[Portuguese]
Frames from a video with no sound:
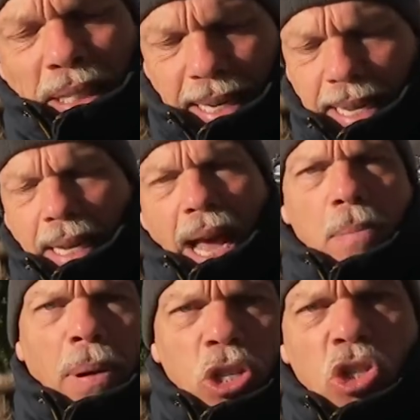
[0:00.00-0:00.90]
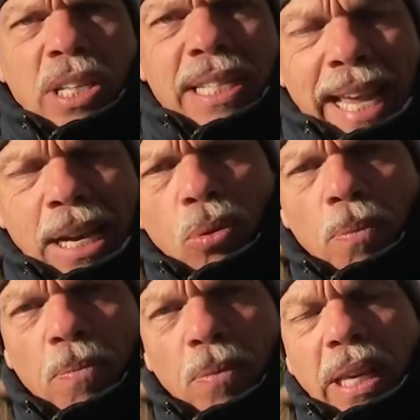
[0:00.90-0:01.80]
de abaixo de zero
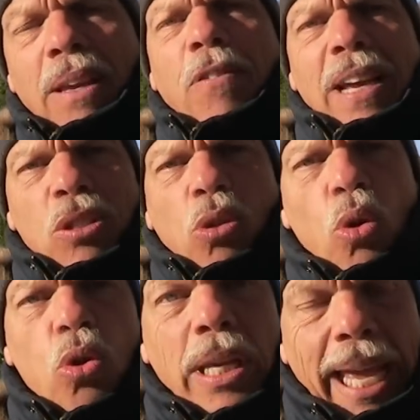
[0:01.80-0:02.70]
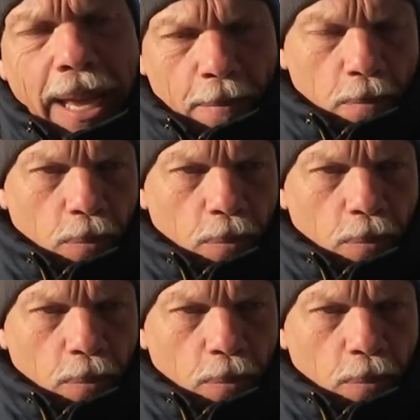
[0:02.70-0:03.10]
e fez com que,